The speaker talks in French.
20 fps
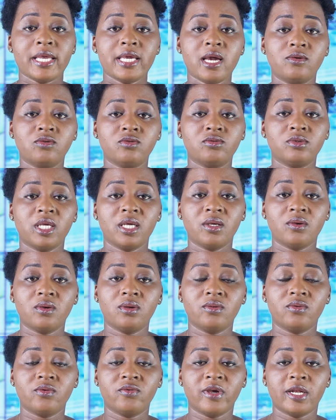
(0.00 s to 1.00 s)
Yaoundé,
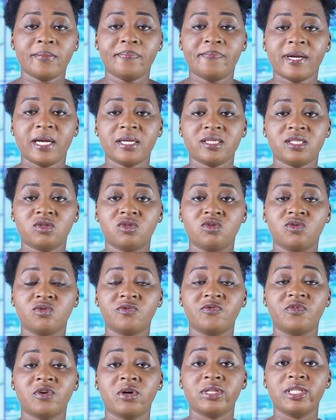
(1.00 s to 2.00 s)
une nouvelle page
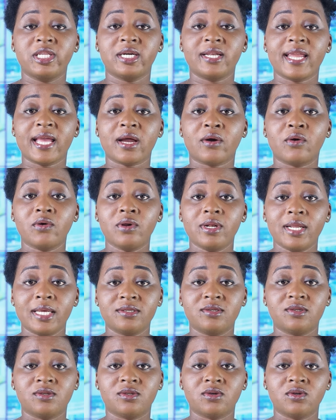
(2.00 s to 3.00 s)
s'ouvre dans les
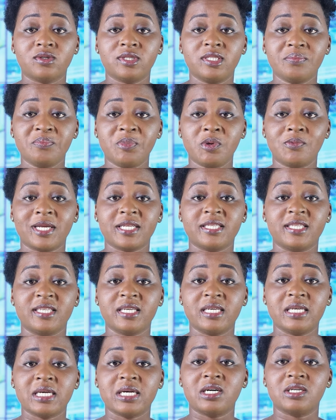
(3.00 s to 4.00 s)
relations
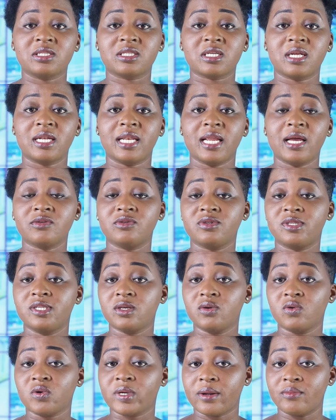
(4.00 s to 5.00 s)
diplomatiques entre la
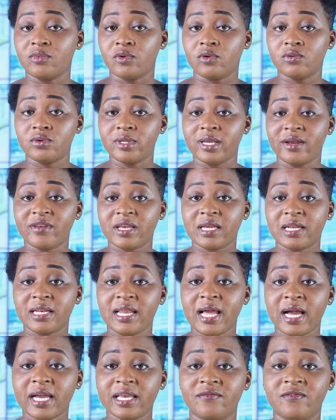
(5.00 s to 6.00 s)
Russie et le Cameroun avec
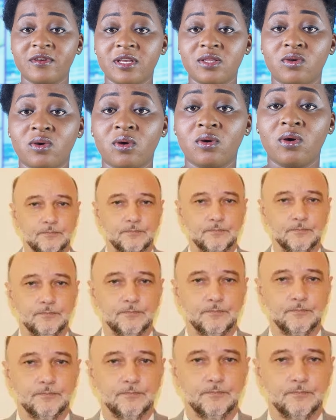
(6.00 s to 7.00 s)
l'arrivée de
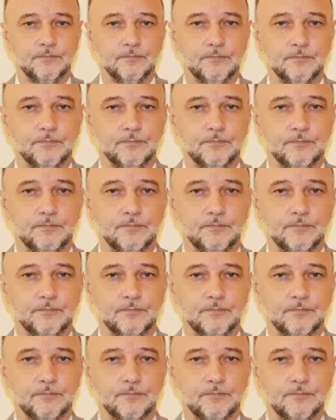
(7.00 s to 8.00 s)
Gorgui
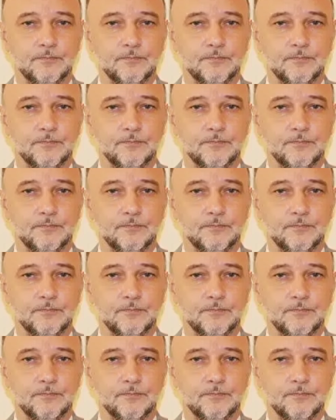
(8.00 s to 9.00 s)
Todoua en tant que
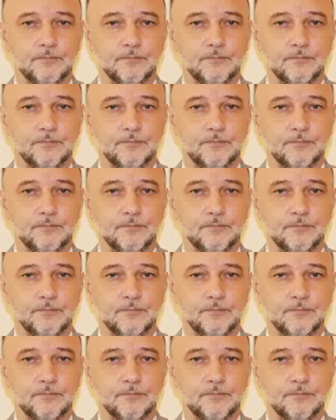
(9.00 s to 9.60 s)
nouvel ambassadeur.